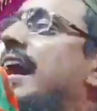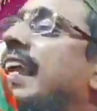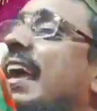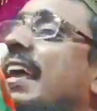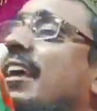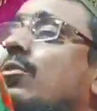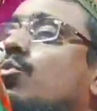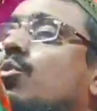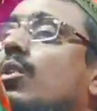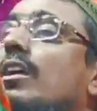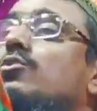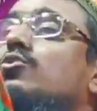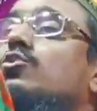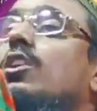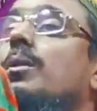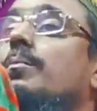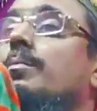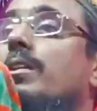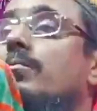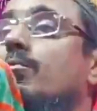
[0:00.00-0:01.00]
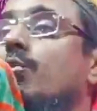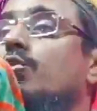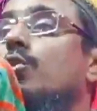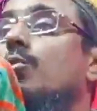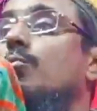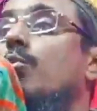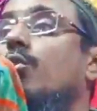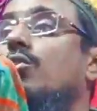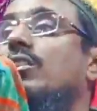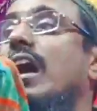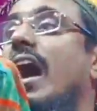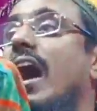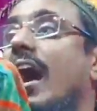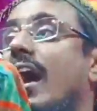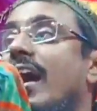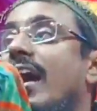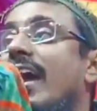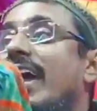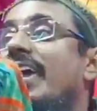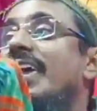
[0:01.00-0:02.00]
আর এই কোরআন শরীফের মতো মোটা
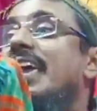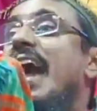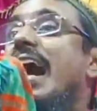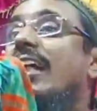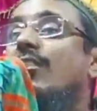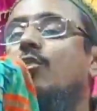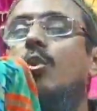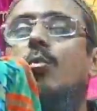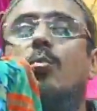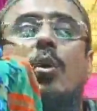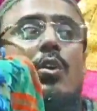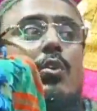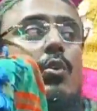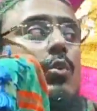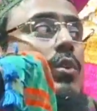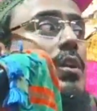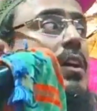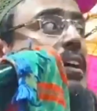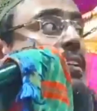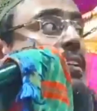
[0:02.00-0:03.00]
এই এত বড়